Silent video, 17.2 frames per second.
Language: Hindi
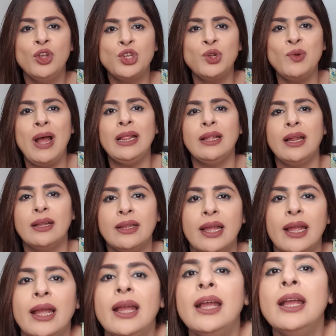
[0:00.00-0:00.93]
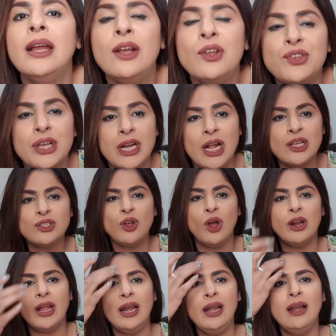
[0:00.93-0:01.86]
शुरुआत करते हैं शहनाज
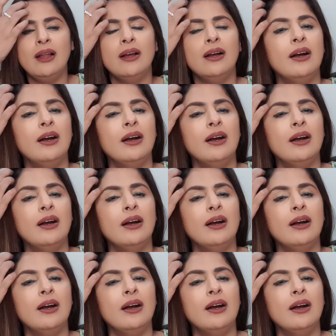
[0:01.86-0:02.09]
कौर गिल